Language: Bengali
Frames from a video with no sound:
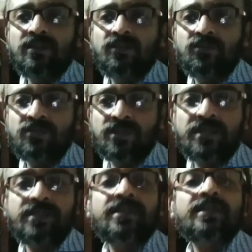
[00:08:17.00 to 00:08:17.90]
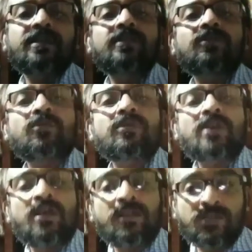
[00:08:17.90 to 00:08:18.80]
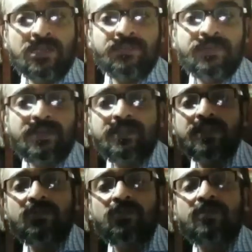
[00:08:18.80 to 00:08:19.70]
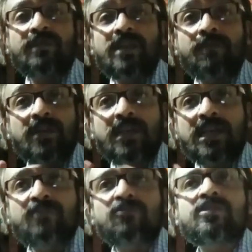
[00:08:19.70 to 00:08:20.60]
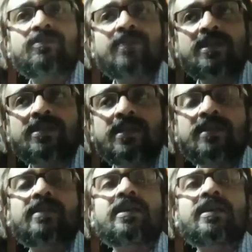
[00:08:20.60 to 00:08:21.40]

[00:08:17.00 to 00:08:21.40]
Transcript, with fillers: তো সেই সেখানে তৈরি সেলফ ফিডিং থেকে তৈরি মানে আপনার অ্যাটমসফিয়ারে যেখানে